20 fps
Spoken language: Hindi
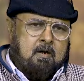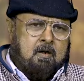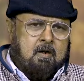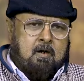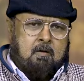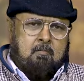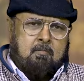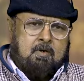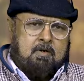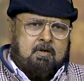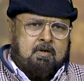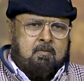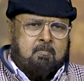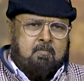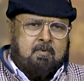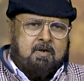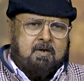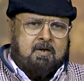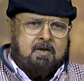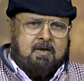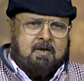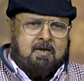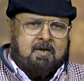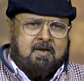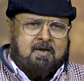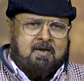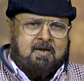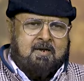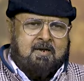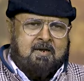हमने सब किए
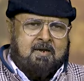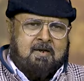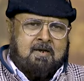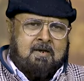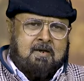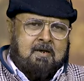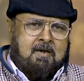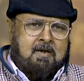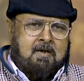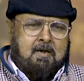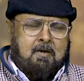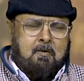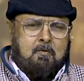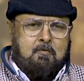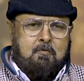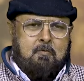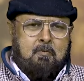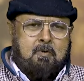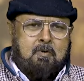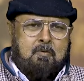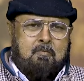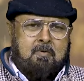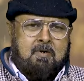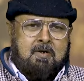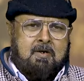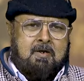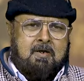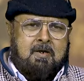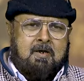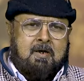अनाउंसमेंट भी
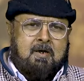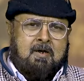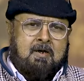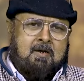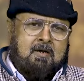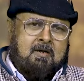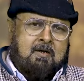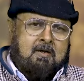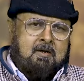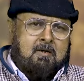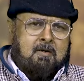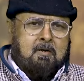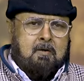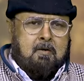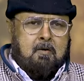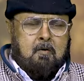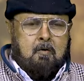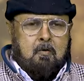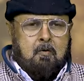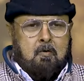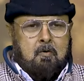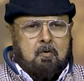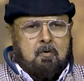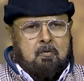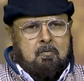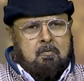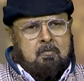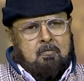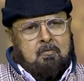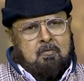किया और
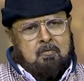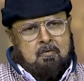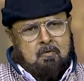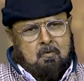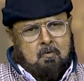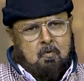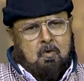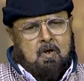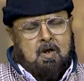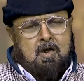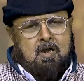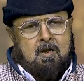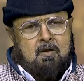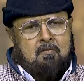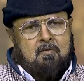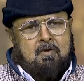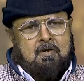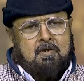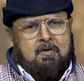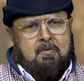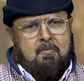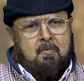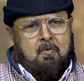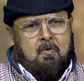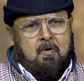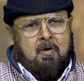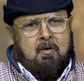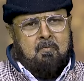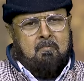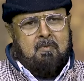लोकल लैंग्वेज के
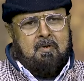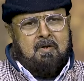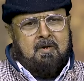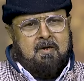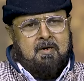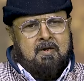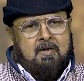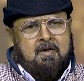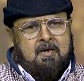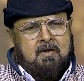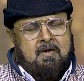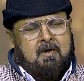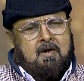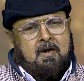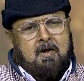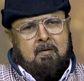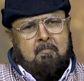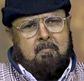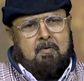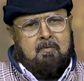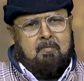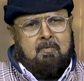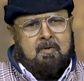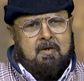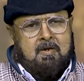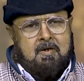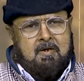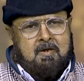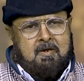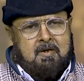प्रोग्राम भी किए ड्रामे भी
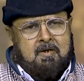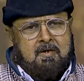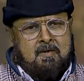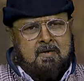किए